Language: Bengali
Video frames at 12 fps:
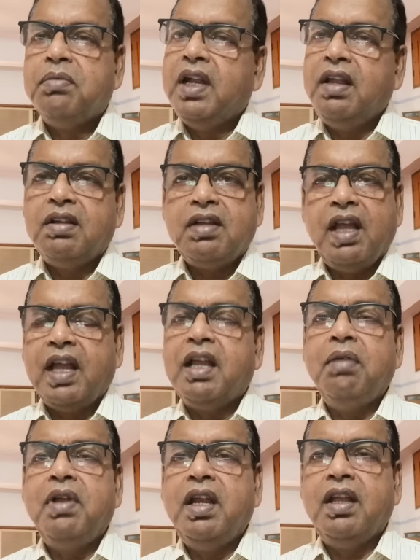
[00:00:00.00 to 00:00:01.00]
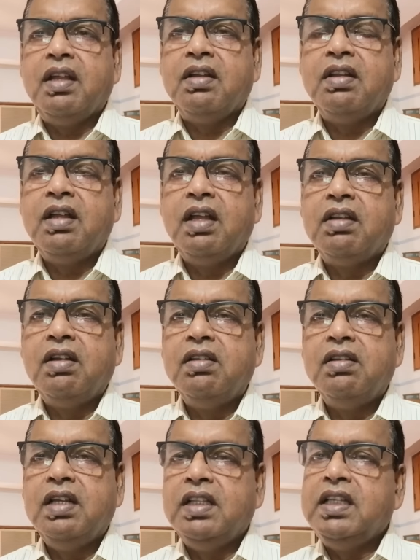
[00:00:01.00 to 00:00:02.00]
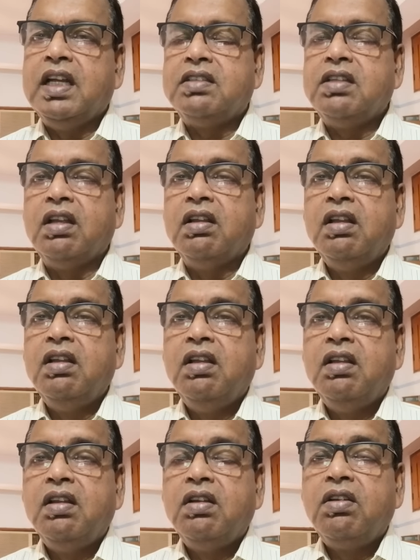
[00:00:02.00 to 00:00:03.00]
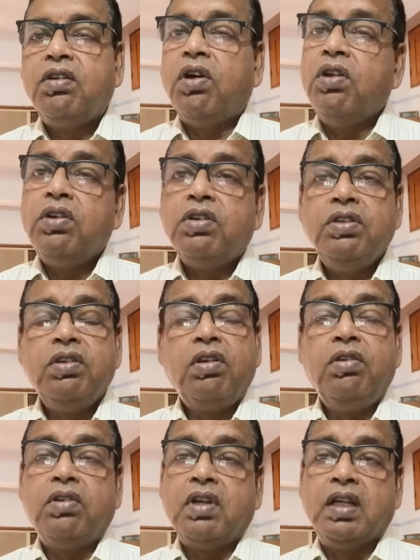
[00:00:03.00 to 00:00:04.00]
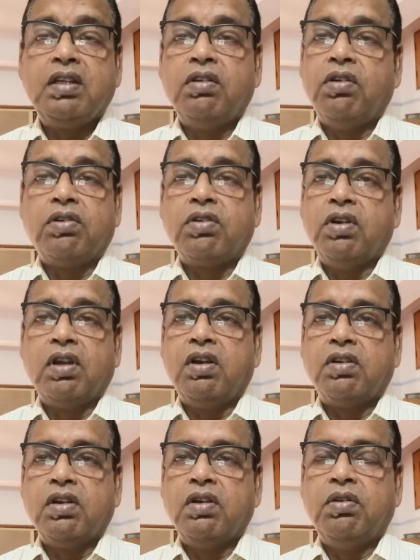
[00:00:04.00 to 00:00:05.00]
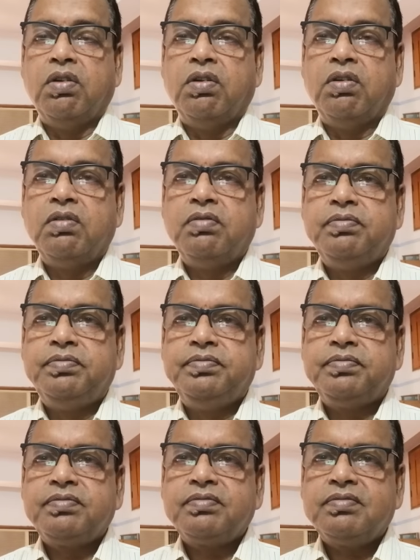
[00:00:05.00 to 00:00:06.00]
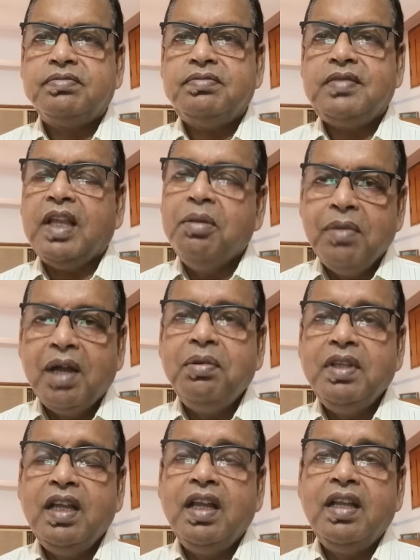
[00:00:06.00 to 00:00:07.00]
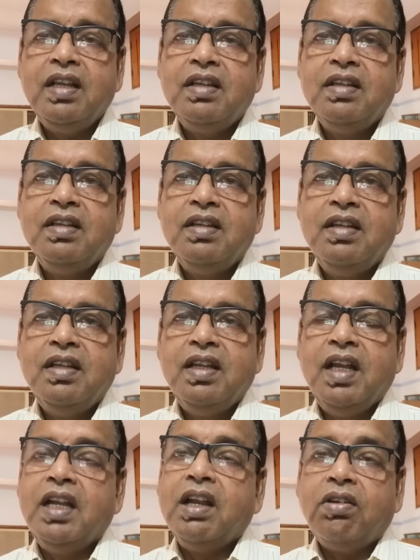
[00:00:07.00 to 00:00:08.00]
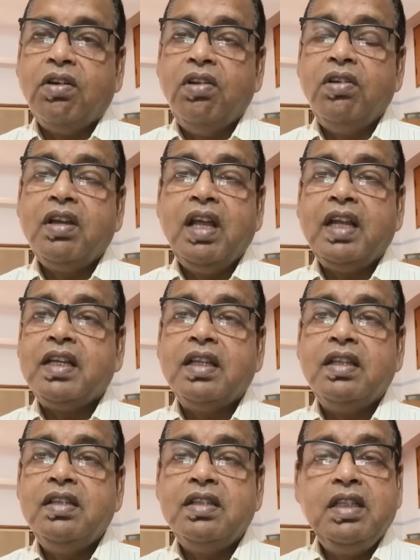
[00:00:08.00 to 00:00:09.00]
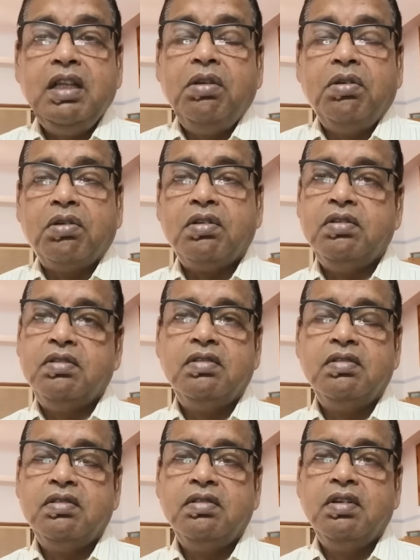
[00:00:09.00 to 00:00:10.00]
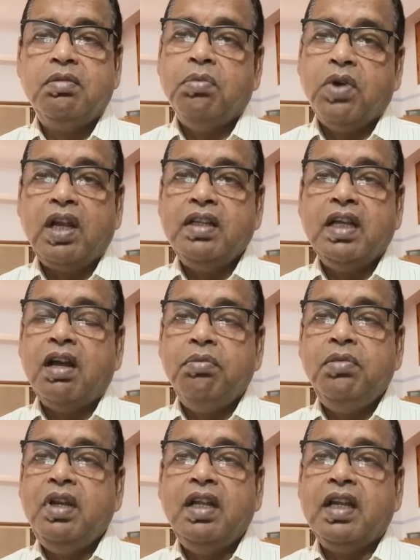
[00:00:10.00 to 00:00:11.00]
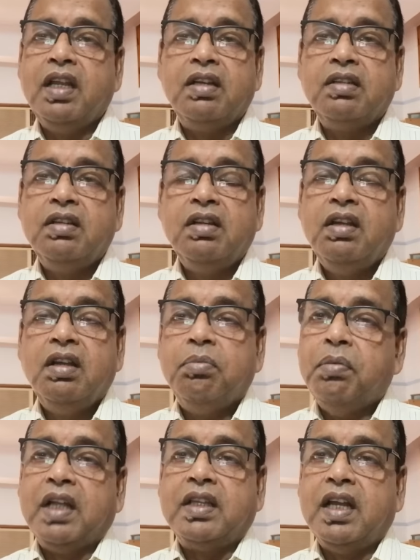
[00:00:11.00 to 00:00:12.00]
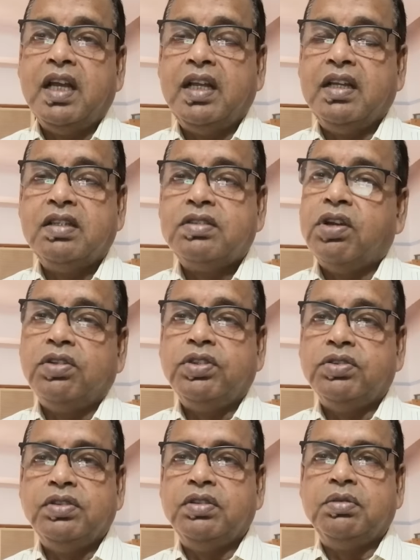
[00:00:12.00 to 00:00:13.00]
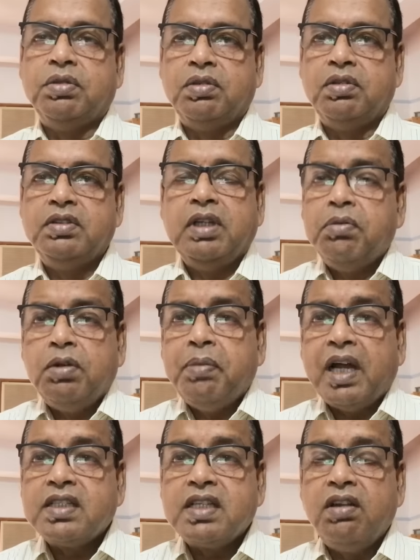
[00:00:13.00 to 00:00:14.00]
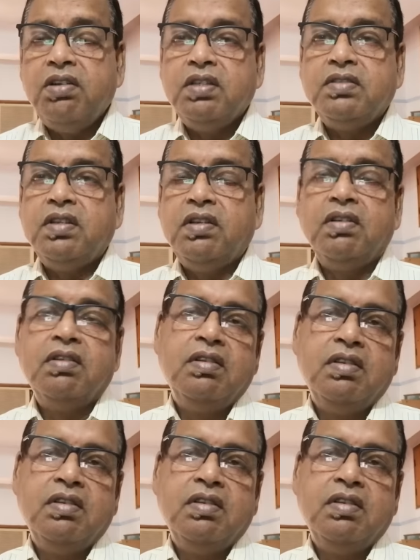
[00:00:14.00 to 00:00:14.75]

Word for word: মানে একেবারে ইতিহাসে কলঙ্কজনক একটি ঘটনা ঘটানো হলো ভাবা যায় এটা কলঙ্কের একটা তিলক বলা যায় আওয়ামী লীগের মাথায় সংযোজিত হলো যেমন বাকশাল হয়েছিল